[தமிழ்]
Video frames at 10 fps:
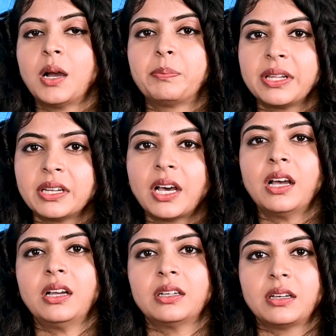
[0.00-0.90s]
அப்படின்னா
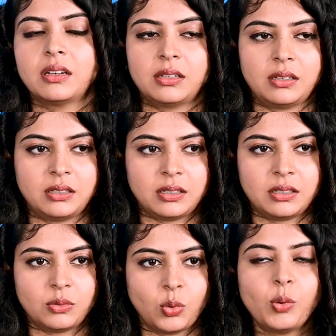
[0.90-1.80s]

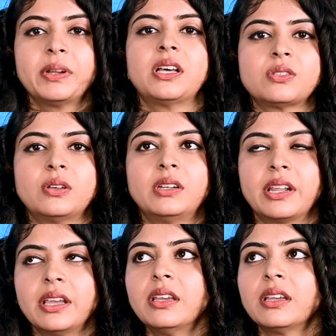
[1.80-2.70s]
ஓப்பனாக
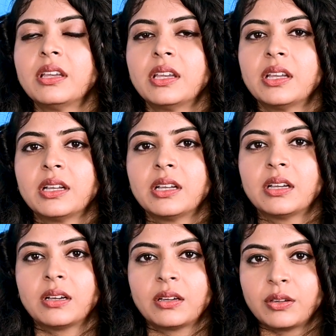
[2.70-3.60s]
சொல்கிறேன்
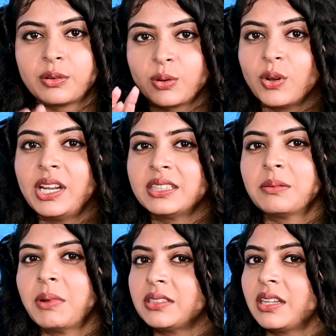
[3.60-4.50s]
ரோல்
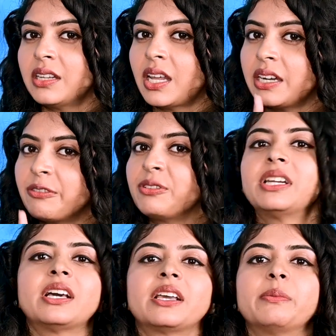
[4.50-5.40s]
எந்த மாதிரின்னு நான்
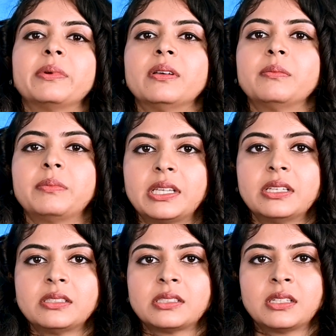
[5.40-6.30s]
டெஃபினட்டாக கேட்பேன்
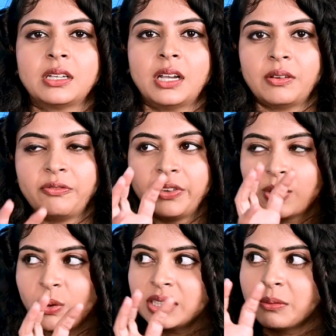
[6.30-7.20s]
பிகாஸ்
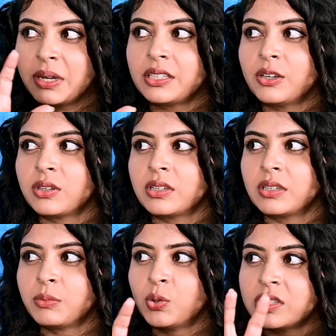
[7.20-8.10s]
வெறும் அந்த மாதிரி ஒரு
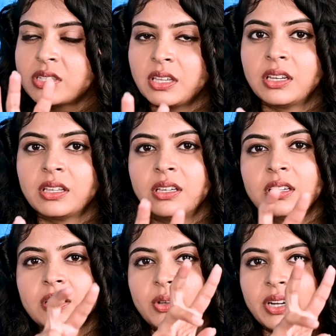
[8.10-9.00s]
மூணு சீனு
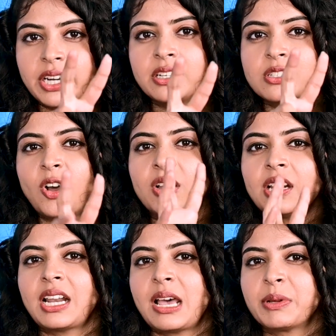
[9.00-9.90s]
ஒரு ரெண்டு
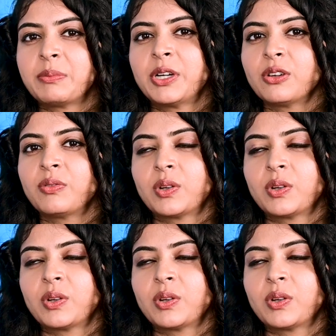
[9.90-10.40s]
சாங்ல கிளாமர் மட்டும்